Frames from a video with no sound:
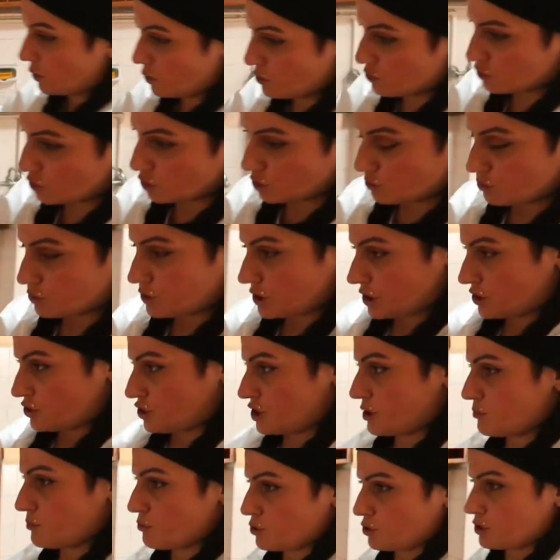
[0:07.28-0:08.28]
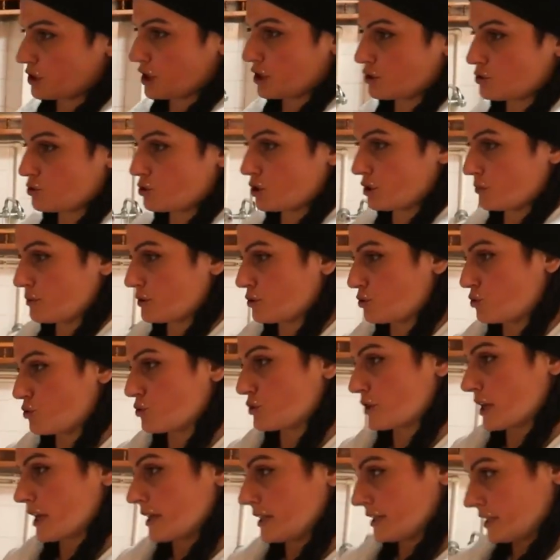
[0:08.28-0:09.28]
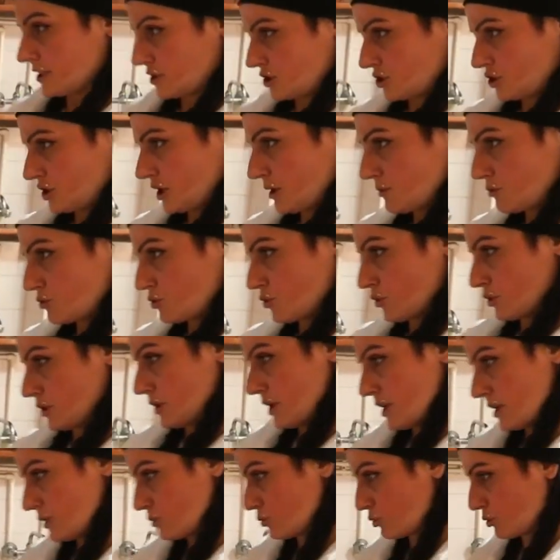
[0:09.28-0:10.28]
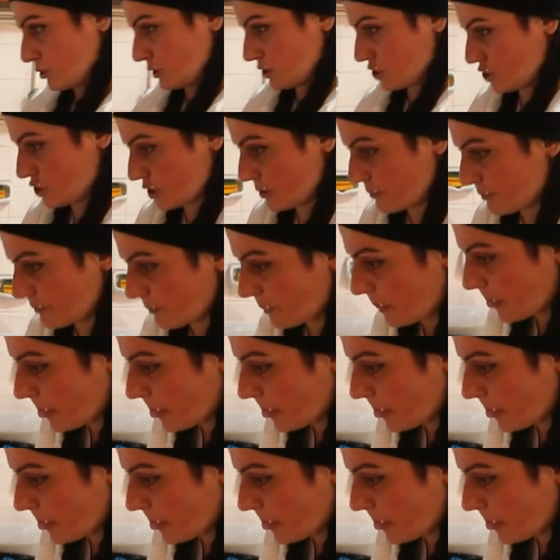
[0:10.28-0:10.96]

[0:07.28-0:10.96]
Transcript: Önce yumuşatacağım, ondan sonra bir süngerle geçeceğim, sonra durulayacağım.